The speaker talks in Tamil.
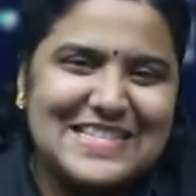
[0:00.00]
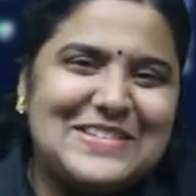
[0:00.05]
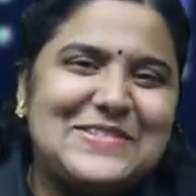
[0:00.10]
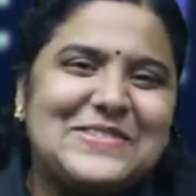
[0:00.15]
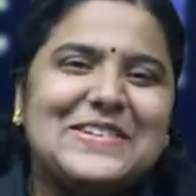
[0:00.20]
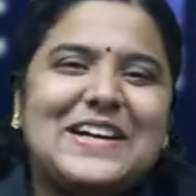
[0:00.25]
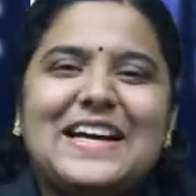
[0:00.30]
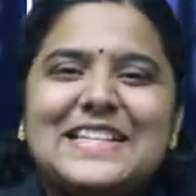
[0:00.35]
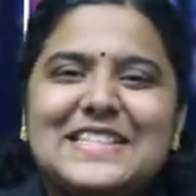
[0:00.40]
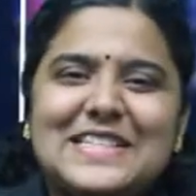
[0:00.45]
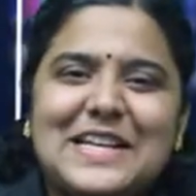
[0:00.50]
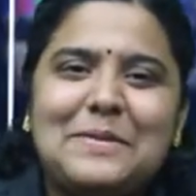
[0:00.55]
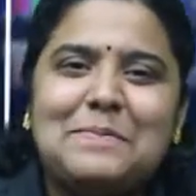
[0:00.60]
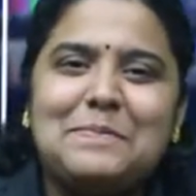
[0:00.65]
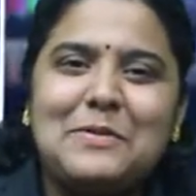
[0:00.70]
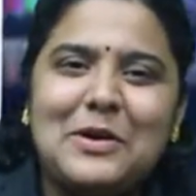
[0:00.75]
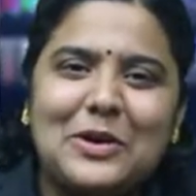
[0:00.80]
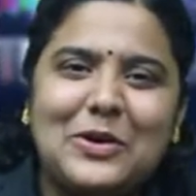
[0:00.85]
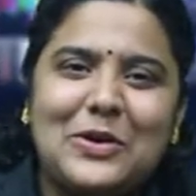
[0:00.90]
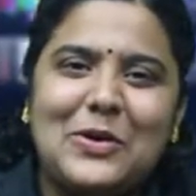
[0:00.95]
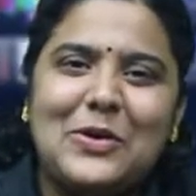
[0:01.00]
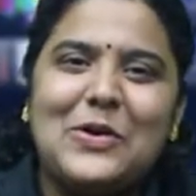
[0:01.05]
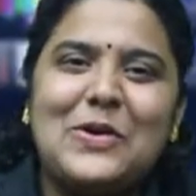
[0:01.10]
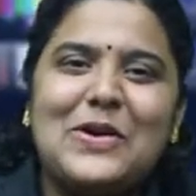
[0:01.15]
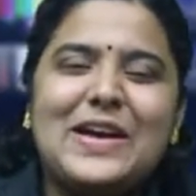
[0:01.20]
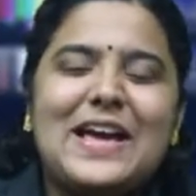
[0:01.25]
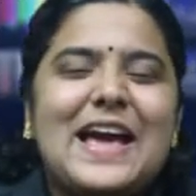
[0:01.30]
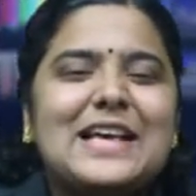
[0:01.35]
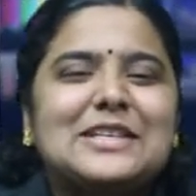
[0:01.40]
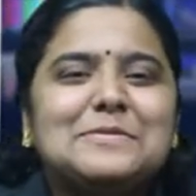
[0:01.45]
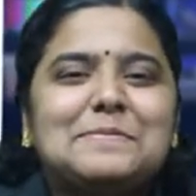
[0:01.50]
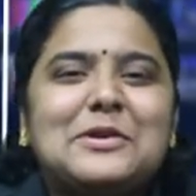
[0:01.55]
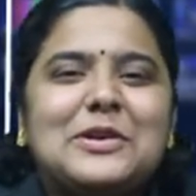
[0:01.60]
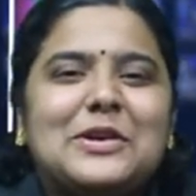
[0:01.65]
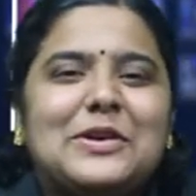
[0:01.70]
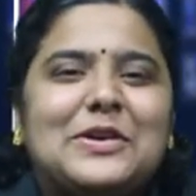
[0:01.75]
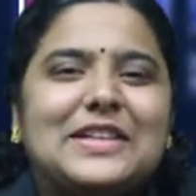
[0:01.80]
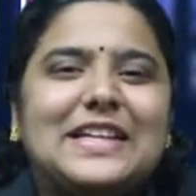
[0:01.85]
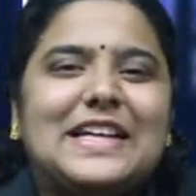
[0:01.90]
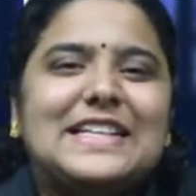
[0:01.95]
இவங்க அஜய் பொற்கோ எஸ்
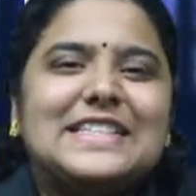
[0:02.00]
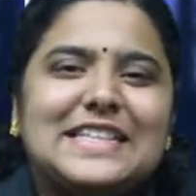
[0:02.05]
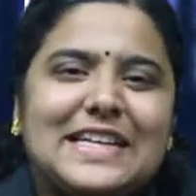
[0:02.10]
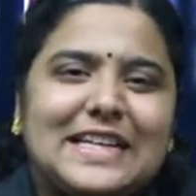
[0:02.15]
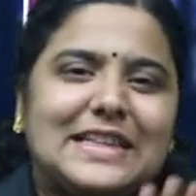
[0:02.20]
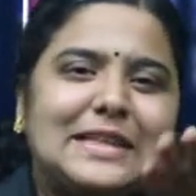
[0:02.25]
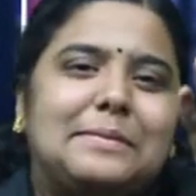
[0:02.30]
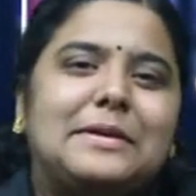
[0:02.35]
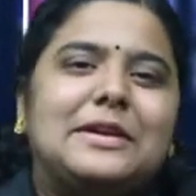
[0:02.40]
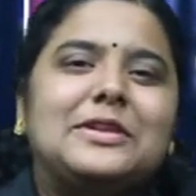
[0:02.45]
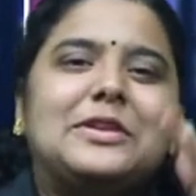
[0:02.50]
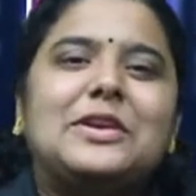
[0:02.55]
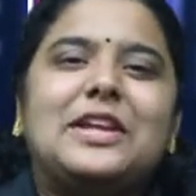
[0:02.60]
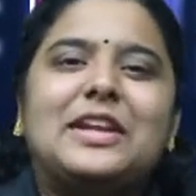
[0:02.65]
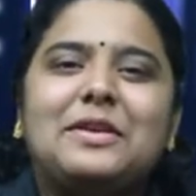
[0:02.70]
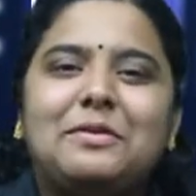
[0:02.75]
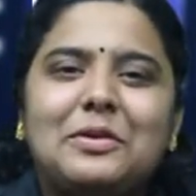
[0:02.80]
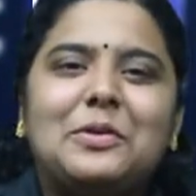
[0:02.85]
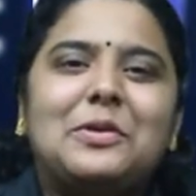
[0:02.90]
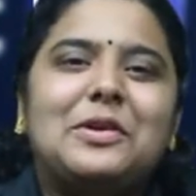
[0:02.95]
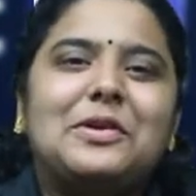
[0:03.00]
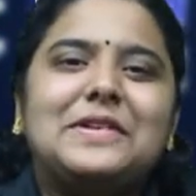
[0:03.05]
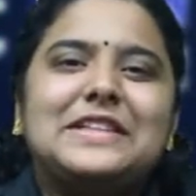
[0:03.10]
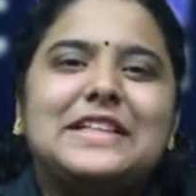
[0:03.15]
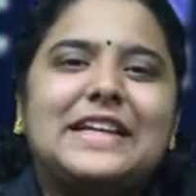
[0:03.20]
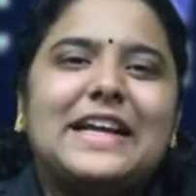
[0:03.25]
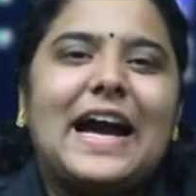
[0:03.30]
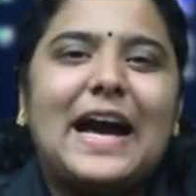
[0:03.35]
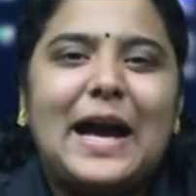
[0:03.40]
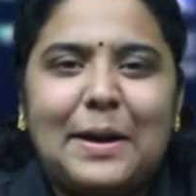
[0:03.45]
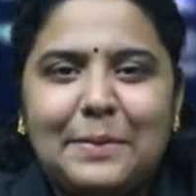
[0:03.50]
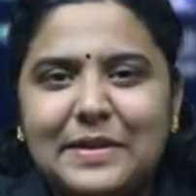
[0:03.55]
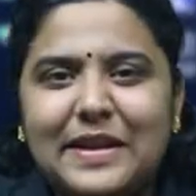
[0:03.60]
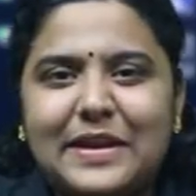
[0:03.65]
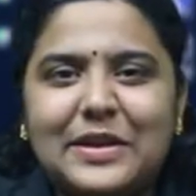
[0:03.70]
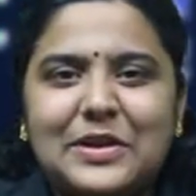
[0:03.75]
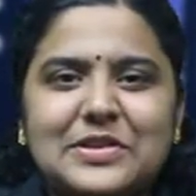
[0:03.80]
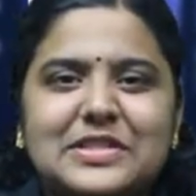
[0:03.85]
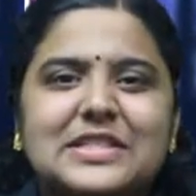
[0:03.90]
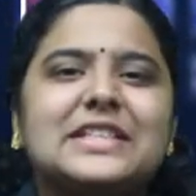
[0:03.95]
பொற்கோ வந்தாச்சு எந்த படத்தோட ரிவியூட வந்திருக்காங்க
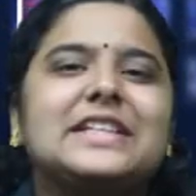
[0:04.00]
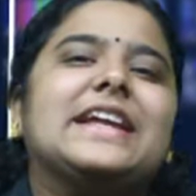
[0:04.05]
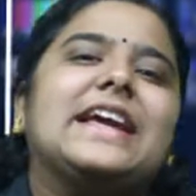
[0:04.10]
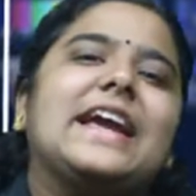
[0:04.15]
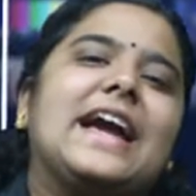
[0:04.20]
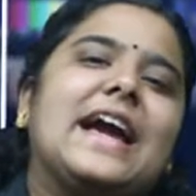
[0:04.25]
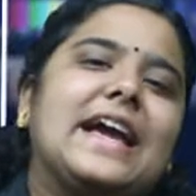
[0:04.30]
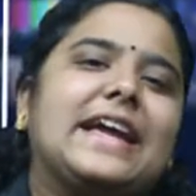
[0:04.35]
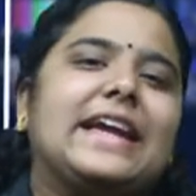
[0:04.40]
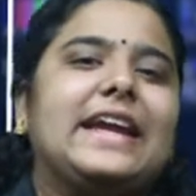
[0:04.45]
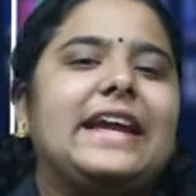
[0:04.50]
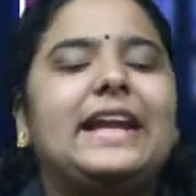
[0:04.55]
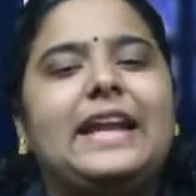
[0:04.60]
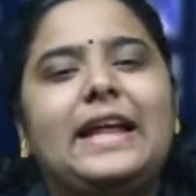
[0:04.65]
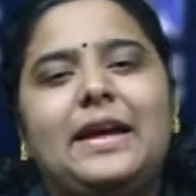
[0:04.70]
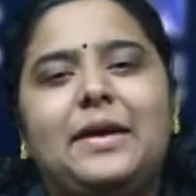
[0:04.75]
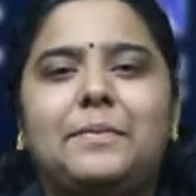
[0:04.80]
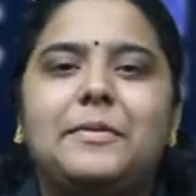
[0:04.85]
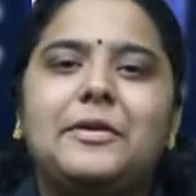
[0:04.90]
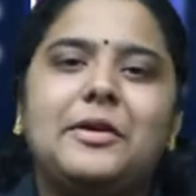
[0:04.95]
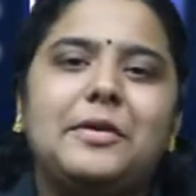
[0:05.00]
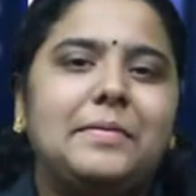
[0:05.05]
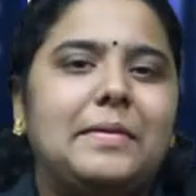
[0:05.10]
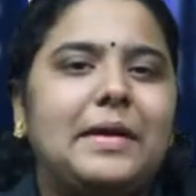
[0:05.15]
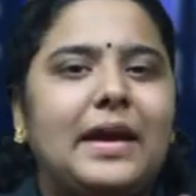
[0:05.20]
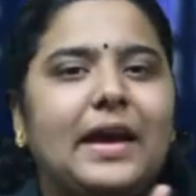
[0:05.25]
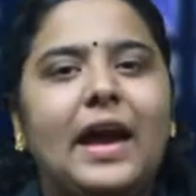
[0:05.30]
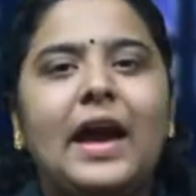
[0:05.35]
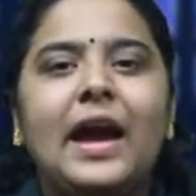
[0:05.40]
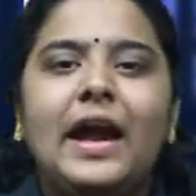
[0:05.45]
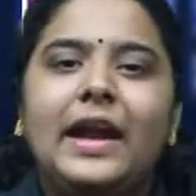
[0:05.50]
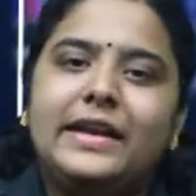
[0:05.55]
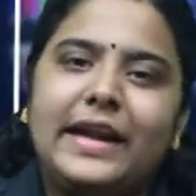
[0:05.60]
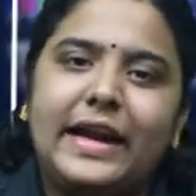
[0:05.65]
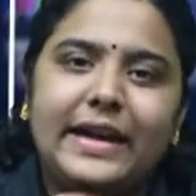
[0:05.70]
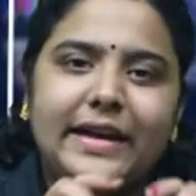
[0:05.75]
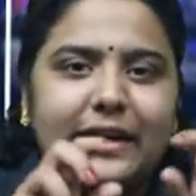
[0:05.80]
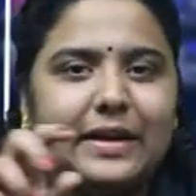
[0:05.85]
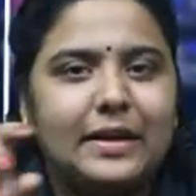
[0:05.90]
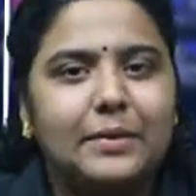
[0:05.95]
அப்படிதான் யோசிச்சுட்டு இருக்கீங்க கீழே எப்படியுமே
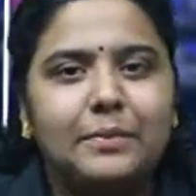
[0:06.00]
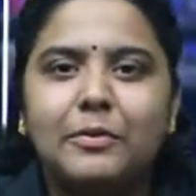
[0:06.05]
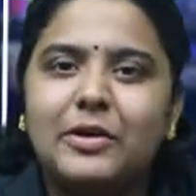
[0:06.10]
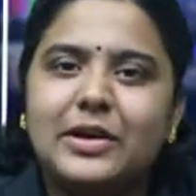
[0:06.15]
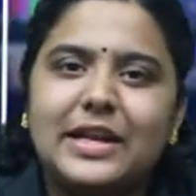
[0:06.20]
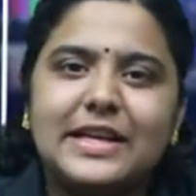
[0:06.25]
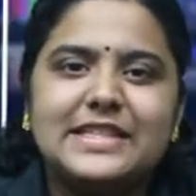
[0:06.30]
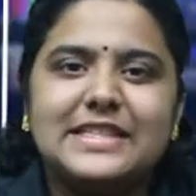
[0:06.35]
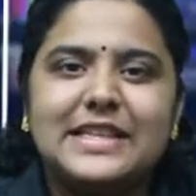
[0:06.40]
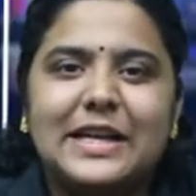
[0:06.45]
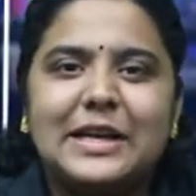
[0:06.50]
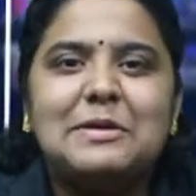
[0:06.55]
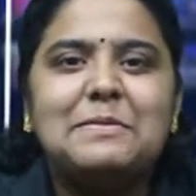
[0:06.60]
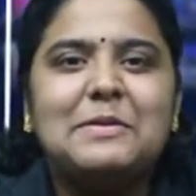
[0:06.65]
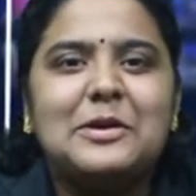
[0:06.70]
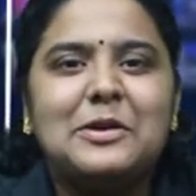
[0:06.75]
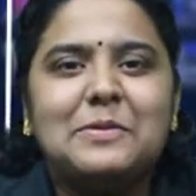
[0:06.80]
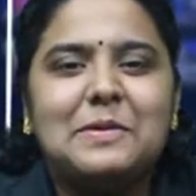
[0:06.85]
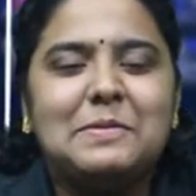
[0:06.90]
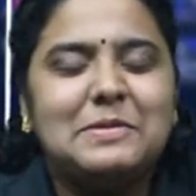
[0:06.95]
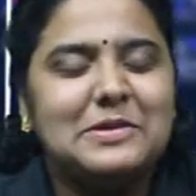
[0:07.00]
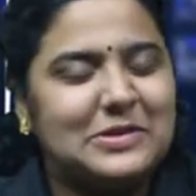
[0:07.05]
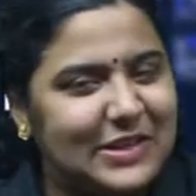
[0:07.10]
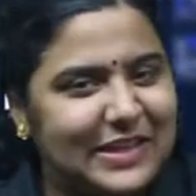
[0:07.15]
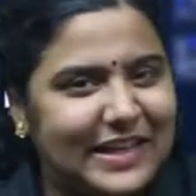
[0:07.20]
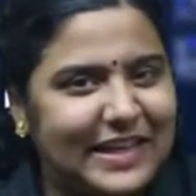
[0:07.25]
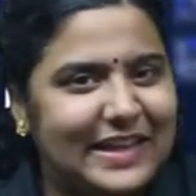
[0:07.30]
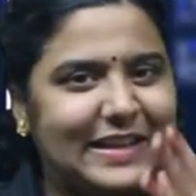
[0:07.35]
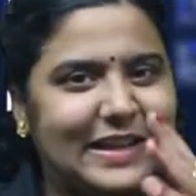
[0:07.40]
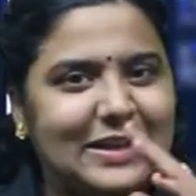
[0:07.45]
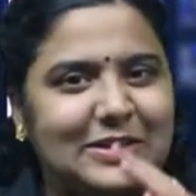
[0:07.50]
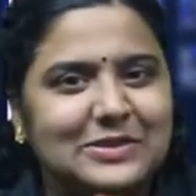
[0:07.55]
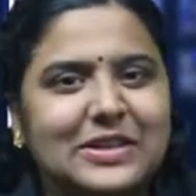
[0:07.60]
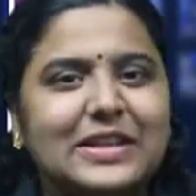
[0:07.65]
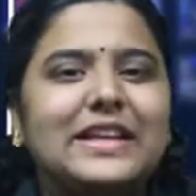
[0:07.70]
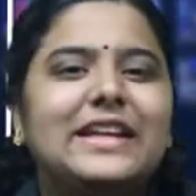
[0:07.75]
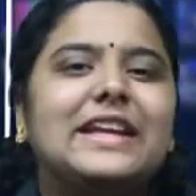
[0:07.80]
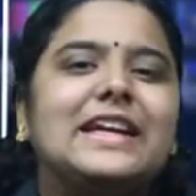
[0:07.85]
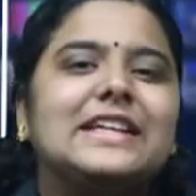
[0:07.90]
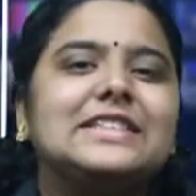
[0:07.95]
டைட்டில் போட்டாச்சு என்ன படம் அப்படின்னு சொல்லிட்டு இருந்தாலும்
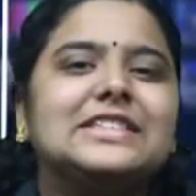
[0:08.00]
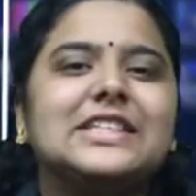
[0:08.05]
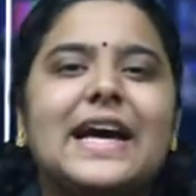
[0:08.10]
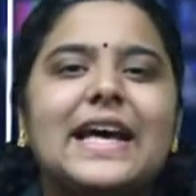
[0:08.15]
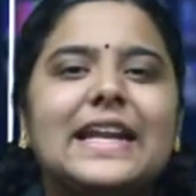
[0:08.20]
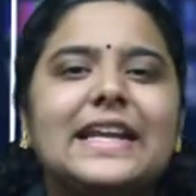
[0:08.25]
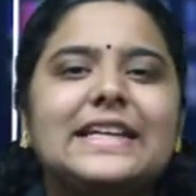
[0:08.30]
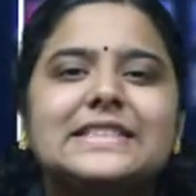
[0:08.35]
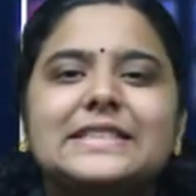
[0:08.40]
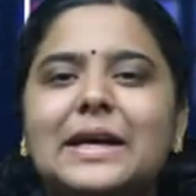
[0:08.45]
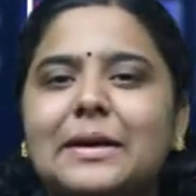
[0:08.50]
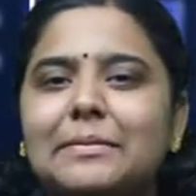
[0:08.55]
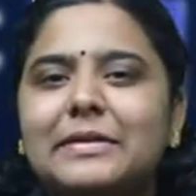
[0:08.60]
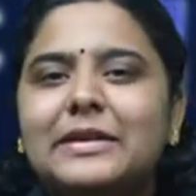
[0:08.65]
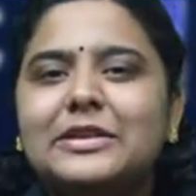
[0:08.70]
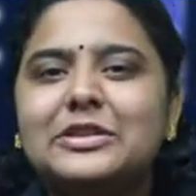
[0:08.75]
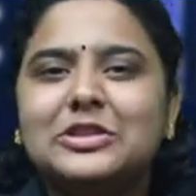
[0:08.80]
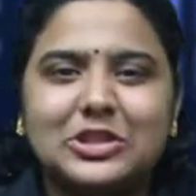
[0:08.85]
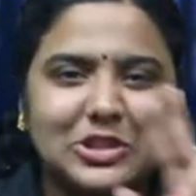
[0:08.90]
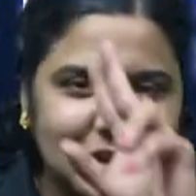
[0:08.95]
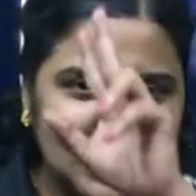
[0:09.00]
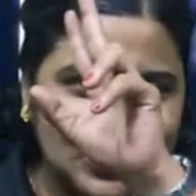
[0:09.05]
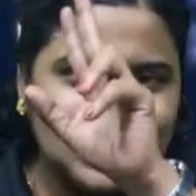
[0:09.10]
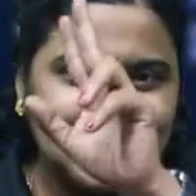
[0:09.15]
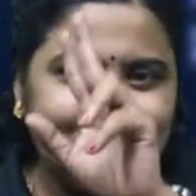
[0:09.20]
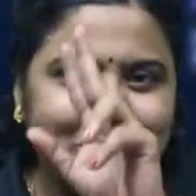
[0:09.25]
சொல்லிடுறேன் சார்லி சாப்ளின் டூ